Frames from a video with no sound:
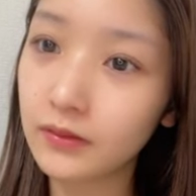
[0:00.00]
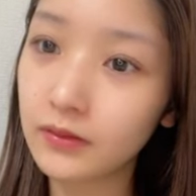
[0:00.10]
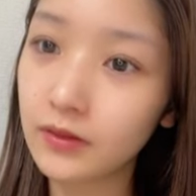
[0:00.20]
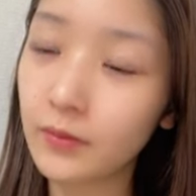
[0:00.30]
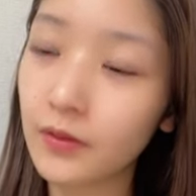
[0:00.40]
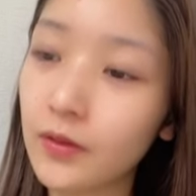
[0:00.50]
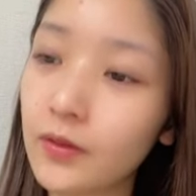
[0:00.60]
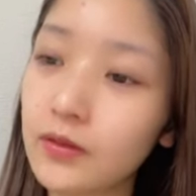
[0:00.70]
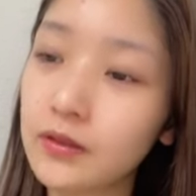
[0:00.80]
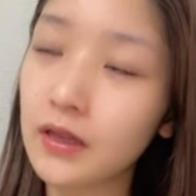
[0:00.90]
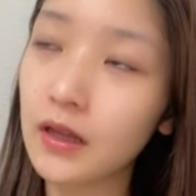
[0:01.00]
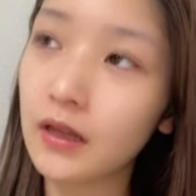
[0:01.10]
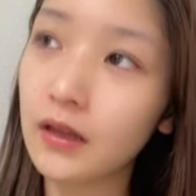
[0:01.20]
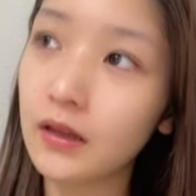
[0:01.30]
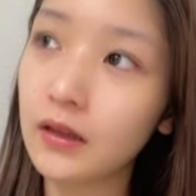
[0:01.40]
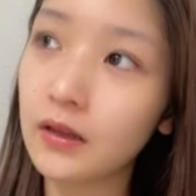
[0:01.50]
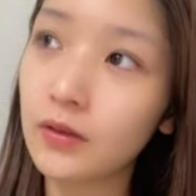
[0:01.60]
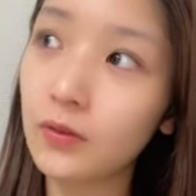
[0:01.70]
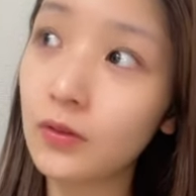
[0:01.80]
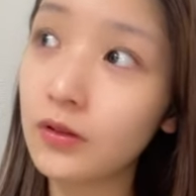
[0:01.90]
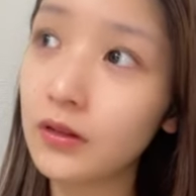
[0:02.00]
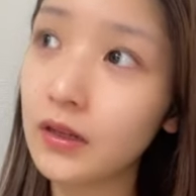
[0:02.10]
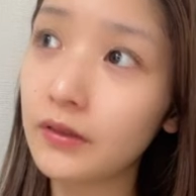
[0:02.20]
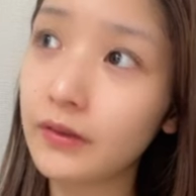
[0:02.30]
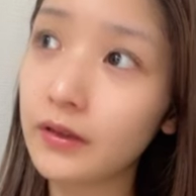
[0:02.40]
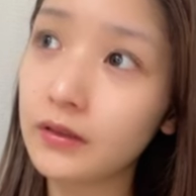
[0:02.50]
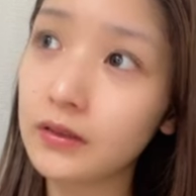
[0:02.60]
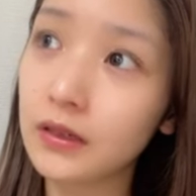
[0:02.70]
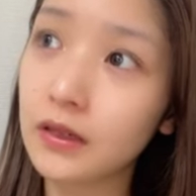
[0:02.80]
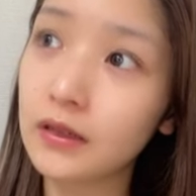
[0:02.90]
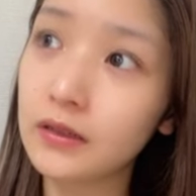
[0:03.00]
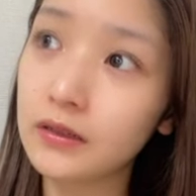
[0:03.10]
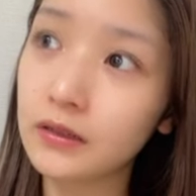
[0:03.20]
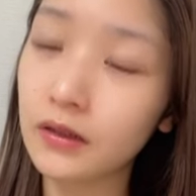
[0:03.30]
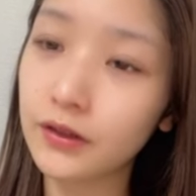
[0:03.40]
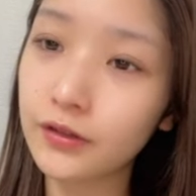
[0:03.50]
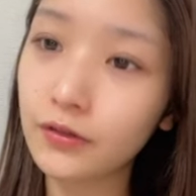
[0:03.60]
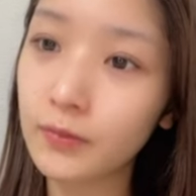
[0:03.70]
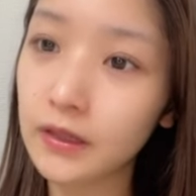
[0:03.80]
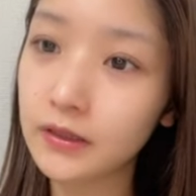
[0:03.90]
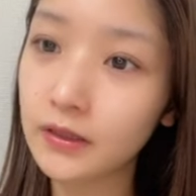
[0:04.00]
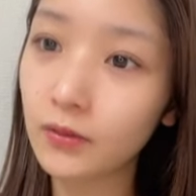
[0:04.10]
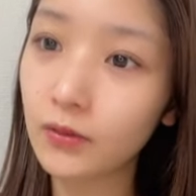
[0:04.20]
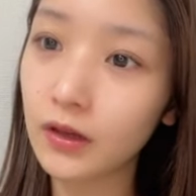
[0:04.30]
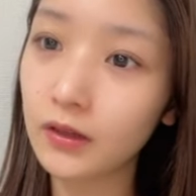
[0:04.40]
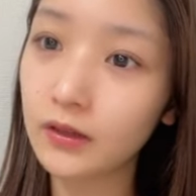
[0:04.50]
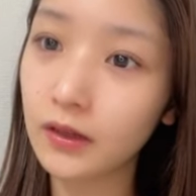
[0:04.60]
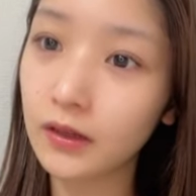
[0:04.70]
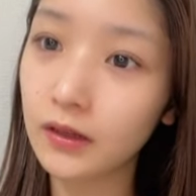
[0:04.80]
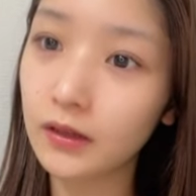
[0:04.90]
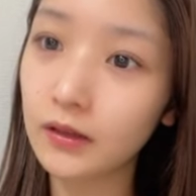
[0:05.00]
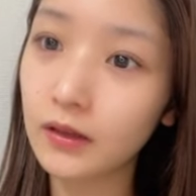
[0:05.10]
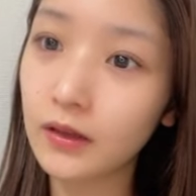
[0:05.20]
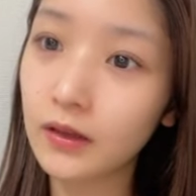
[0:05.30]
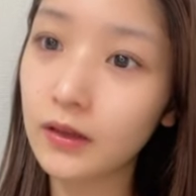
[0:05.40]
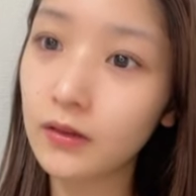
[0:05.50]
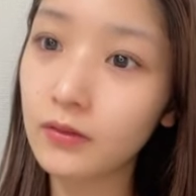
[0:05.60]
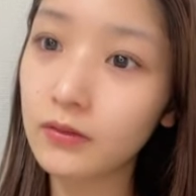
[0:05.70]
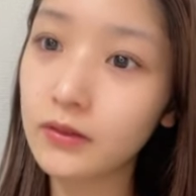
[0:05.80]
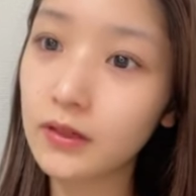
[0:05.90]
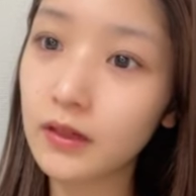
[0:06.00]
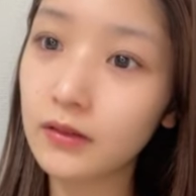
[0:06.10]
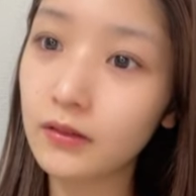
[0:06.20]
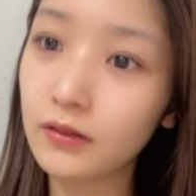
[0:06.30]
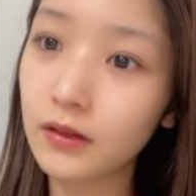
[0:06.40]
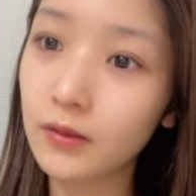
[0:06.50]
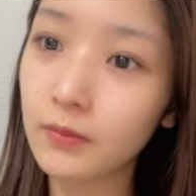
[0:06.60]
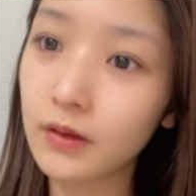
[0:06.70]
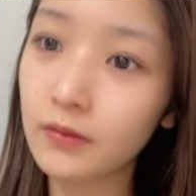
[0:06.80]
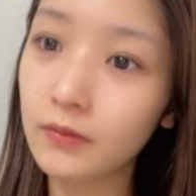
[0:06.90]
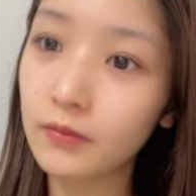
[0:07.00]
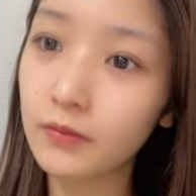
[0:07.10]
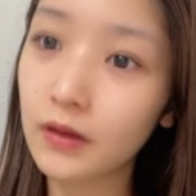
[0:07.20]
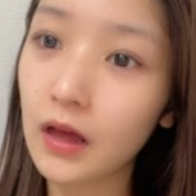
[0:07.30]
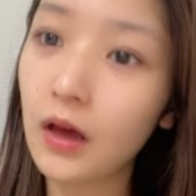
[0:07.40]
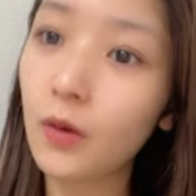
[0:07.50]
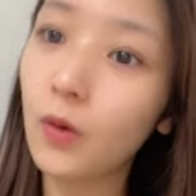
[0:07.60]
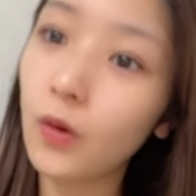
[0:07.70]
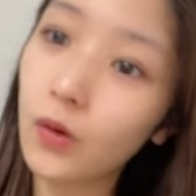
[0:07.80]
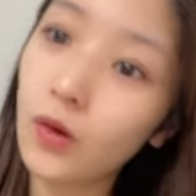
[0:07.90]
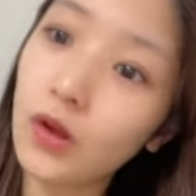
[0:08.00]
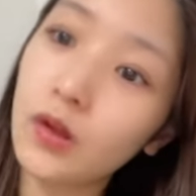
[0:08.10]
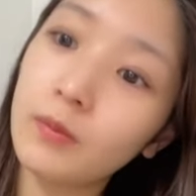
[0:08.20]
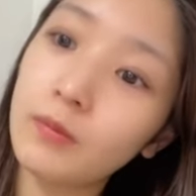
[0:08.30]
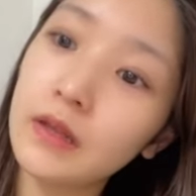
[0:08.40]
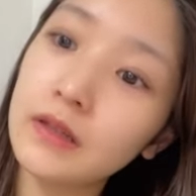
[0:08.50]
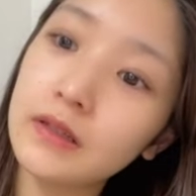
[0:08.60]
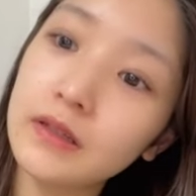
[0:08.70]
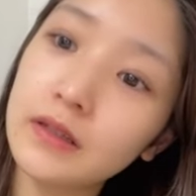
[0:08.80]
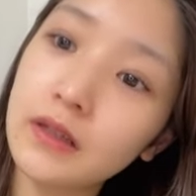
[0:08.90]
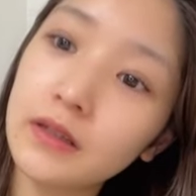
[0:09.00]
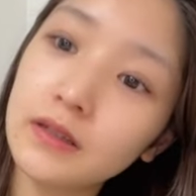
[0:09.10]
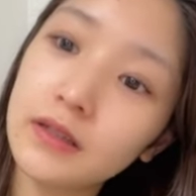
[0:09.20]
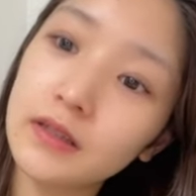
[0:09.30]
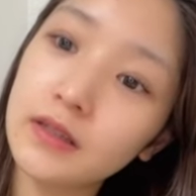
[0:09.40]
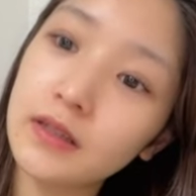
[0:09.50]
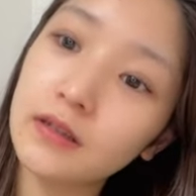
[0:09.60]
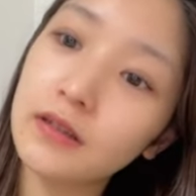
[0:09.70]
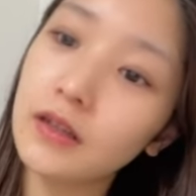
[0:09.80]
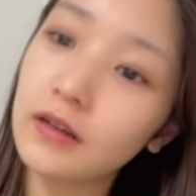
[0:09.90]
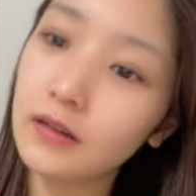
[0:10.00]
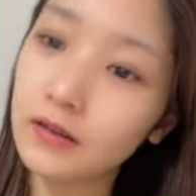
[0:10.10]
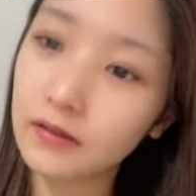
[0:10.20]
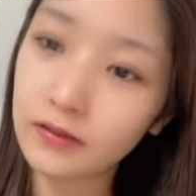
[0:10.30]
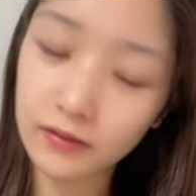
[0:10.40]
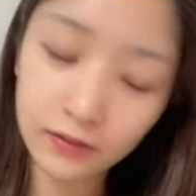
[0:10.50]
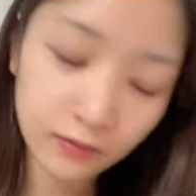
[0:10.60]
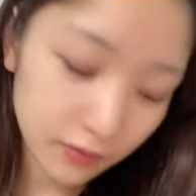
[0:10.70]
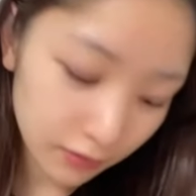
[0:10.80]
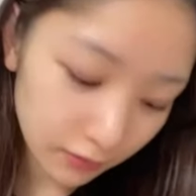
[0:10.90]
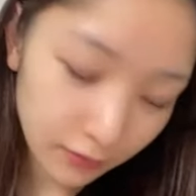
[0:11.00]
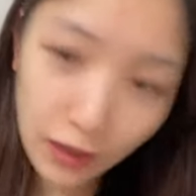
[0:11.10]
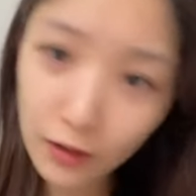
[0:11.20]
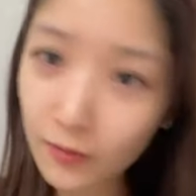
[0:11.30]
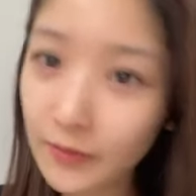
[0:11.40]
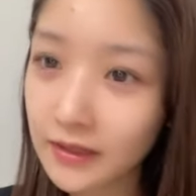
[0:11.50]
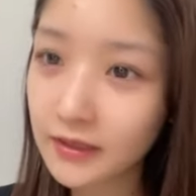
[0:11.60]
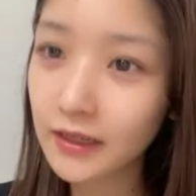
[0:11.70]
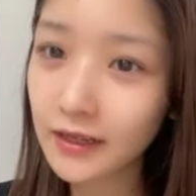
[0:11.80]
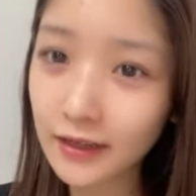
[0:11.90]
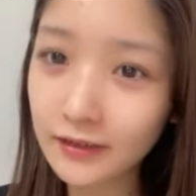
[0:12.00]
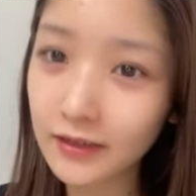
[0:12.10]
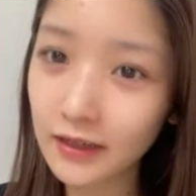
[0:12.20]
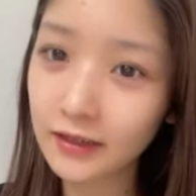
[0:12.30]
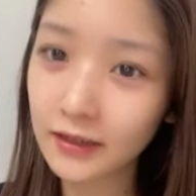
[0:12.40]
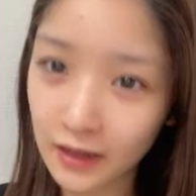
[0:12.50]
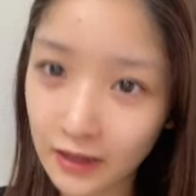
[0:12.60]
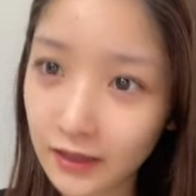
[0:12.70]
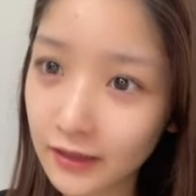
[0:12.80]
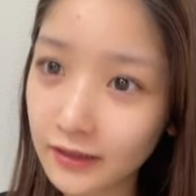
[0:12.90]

それも今日さゴールデンウィークじゃないですか人めっちゃ多かったねコンサートの時顔めっちゃちっさくてかな嘘顔めっちゃでかくない